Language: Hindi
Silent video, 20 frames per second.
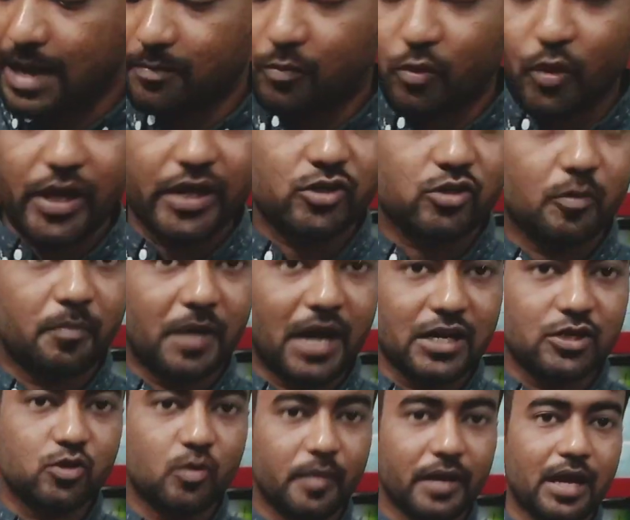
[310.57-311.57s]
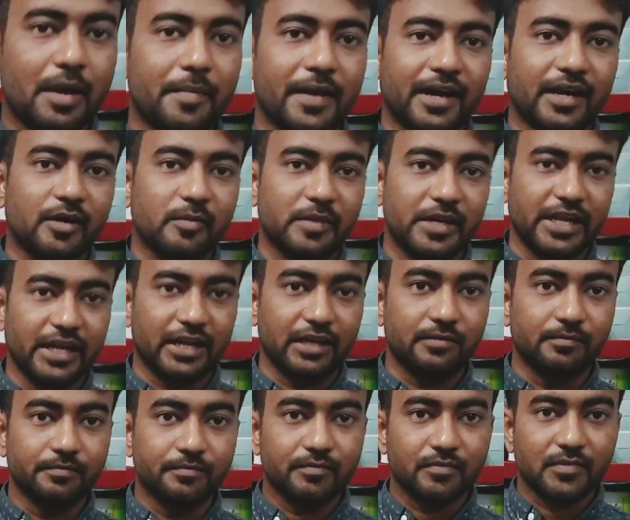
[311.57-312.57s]
ये आपको एक सौ का पैकेट
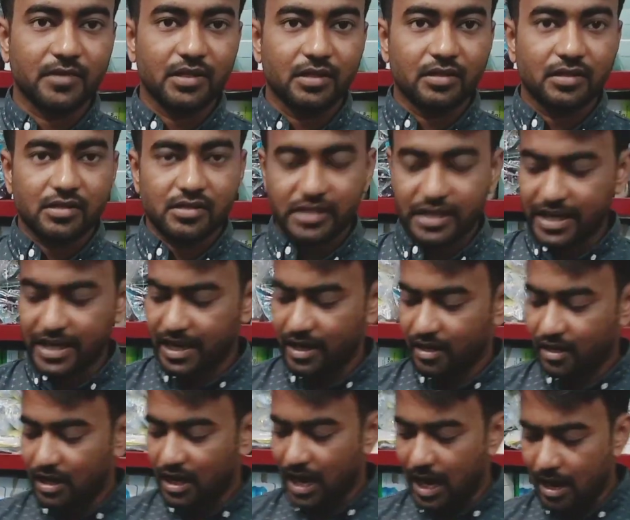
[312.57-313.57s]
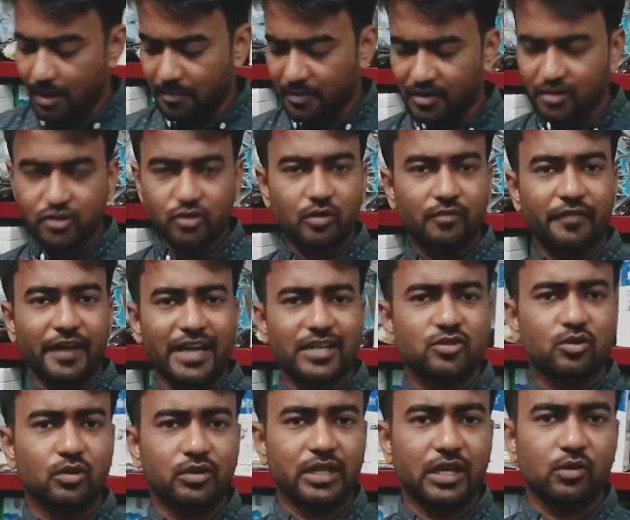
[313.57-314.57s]
मिलेगा सही है आप जो
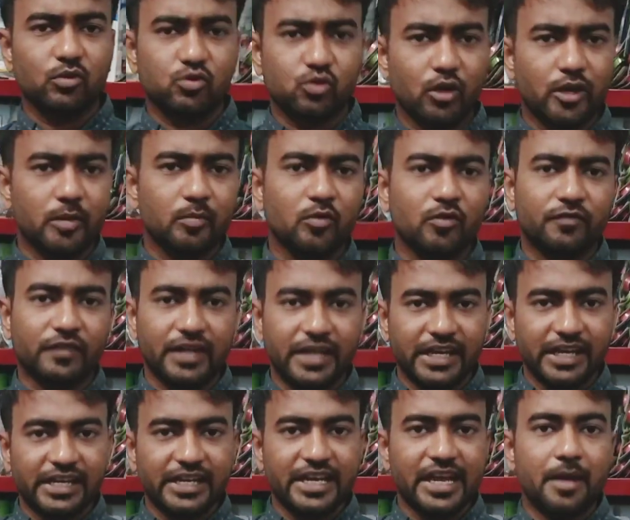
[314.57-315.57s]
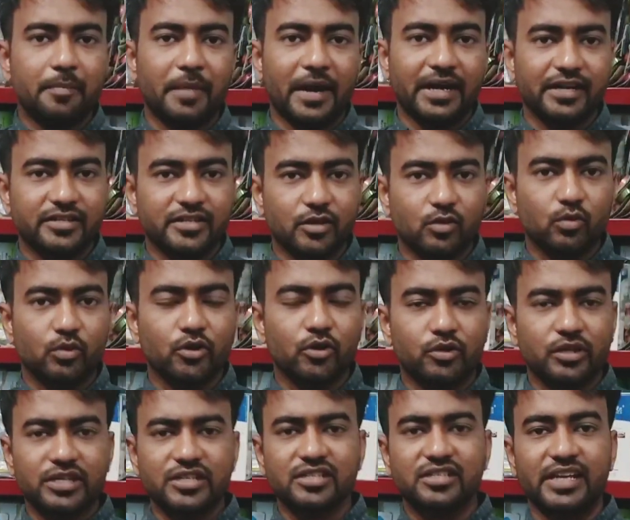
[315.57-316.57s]
वैक्स होता है उसको रिमूव करने के लिए पैड ज़रूरी
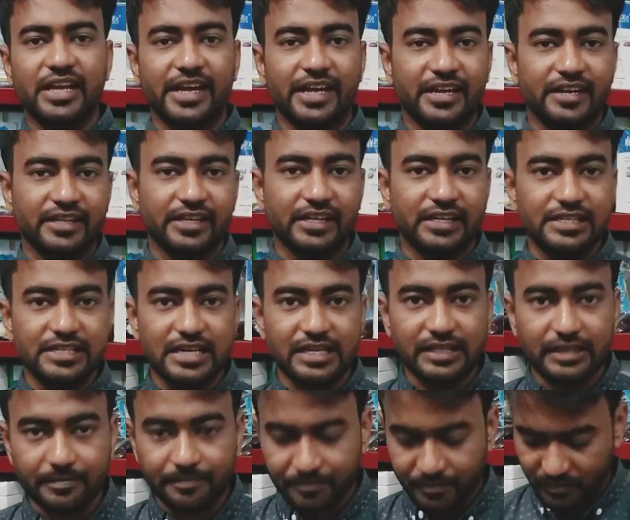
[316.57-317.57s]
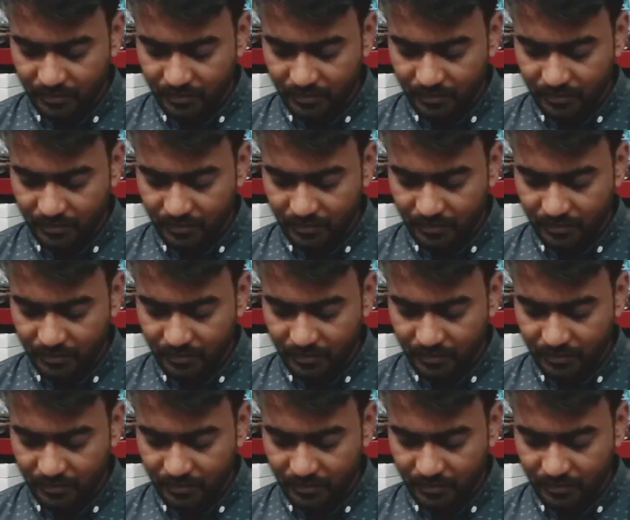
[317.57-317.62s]
होते हैं जिससे हेयर निकल जाते